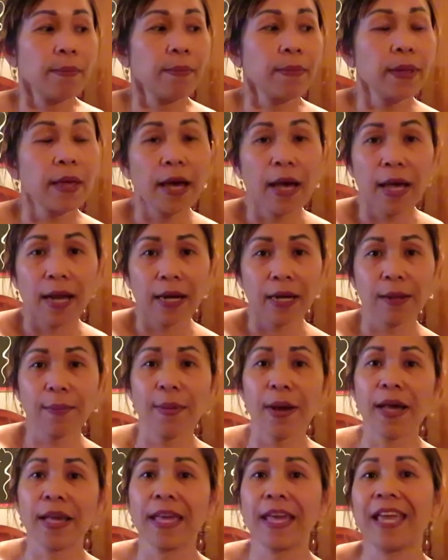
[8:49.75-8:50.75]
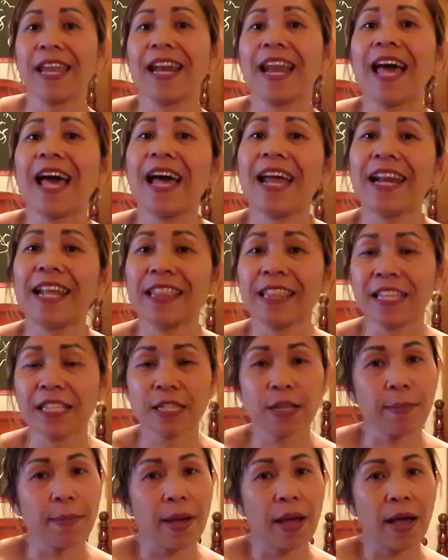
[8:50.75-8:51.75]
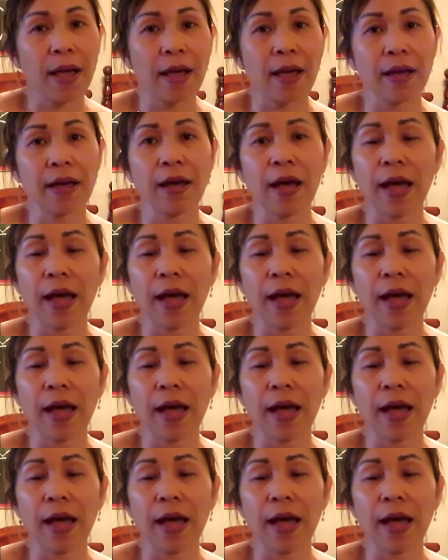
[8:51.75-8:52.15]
biar dibagiin lah nanti sama